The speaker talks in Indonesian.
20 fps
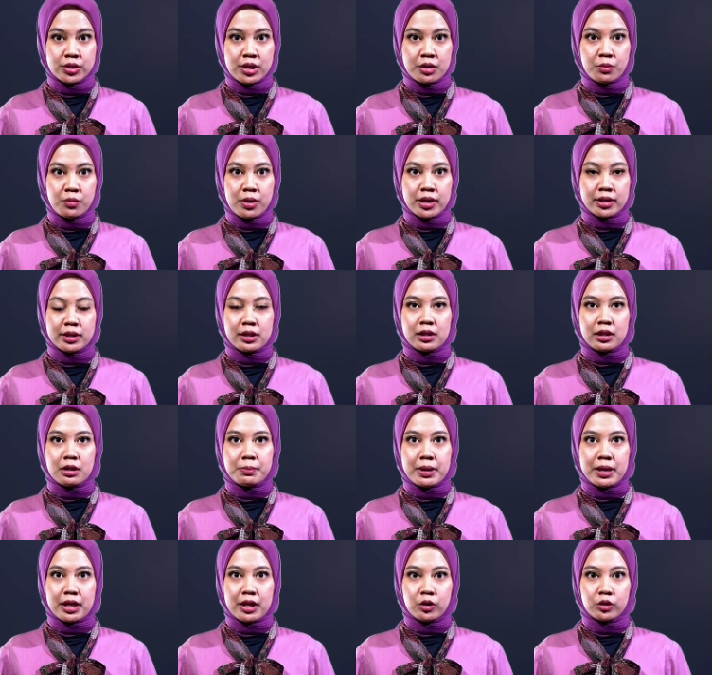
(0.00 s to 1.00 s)
dan Wakil
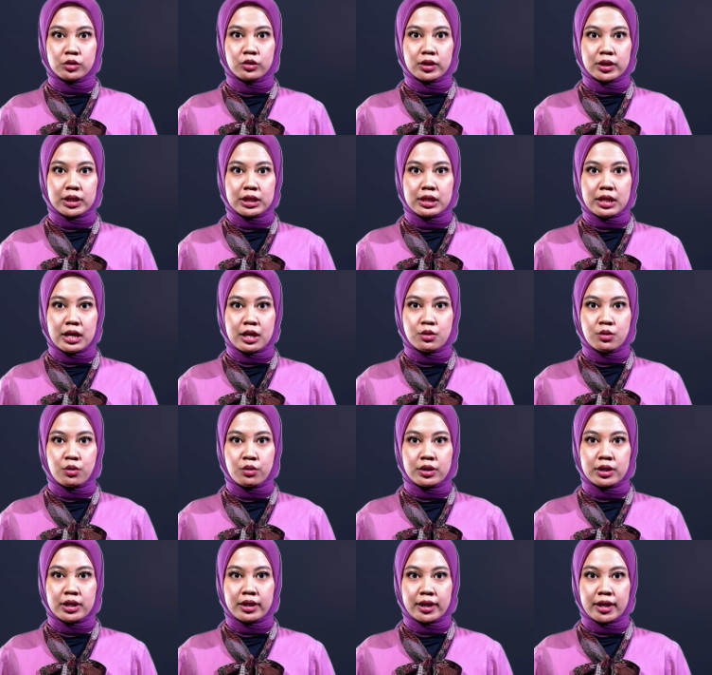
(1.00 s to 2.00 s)
Kepala Otorita
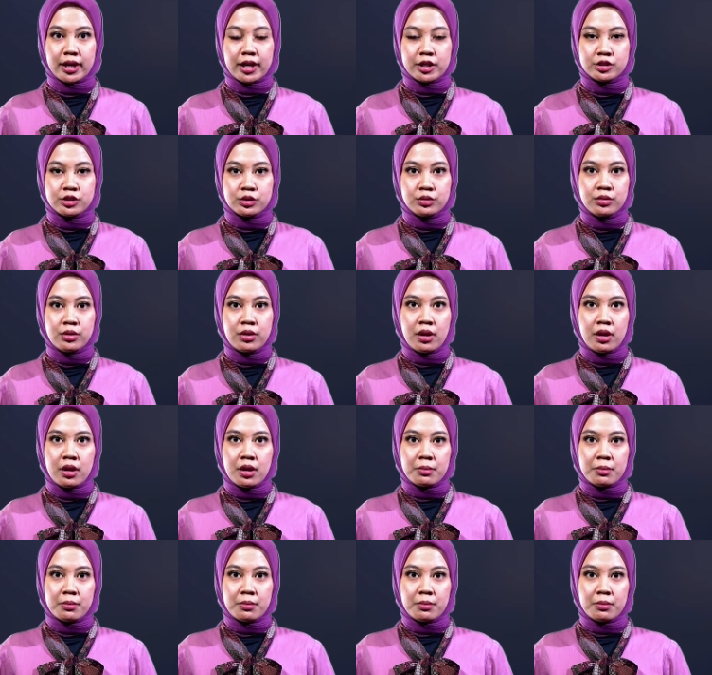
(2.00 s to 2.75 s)
Doni Rahaju,